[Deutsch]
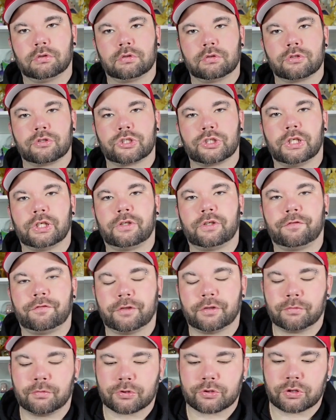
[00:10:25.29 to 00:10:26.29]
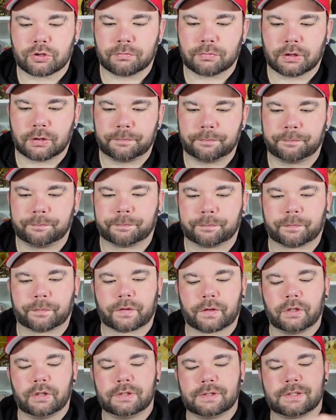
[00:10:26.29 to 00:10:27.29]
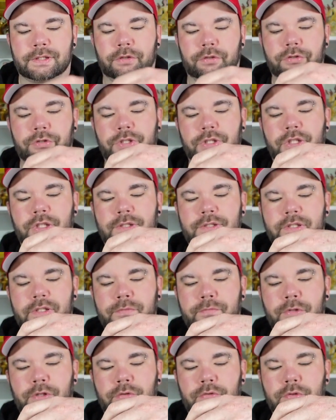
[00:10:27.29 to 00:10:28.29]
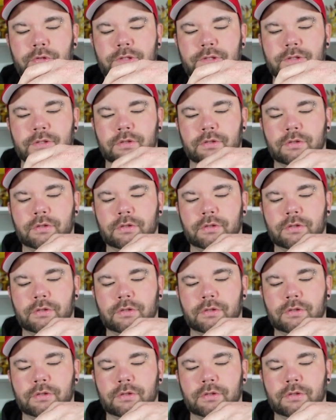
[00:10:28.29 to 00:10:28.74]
steht die Figur schon mal. Ich zeige euch den jetzt erstmal kurz.